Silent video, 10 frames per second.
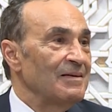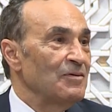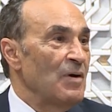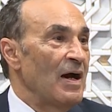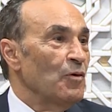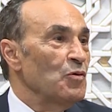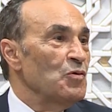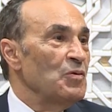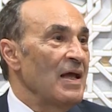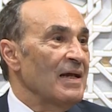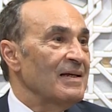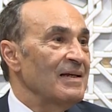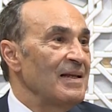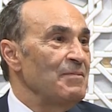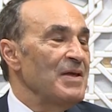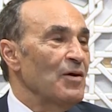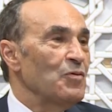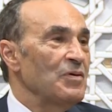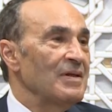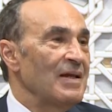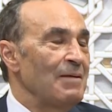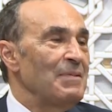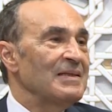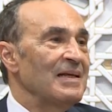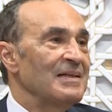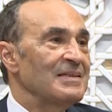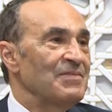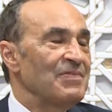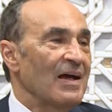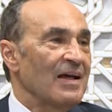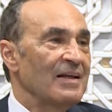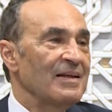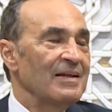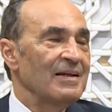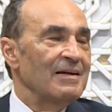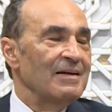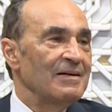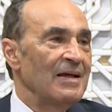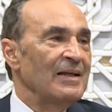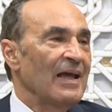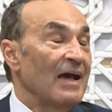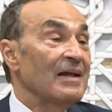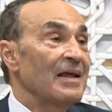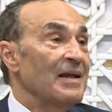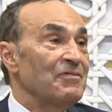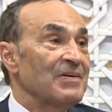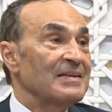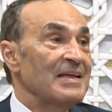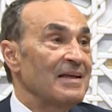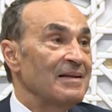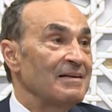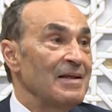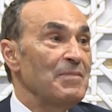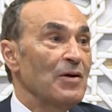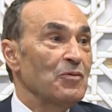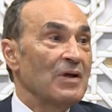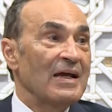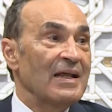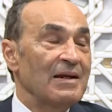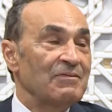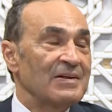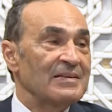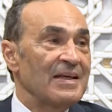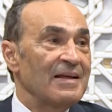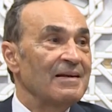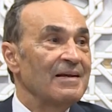وأقول لك لم يكن أبدا اتفاقا يعني قرارا فرديا لم يكن قرارا فرديا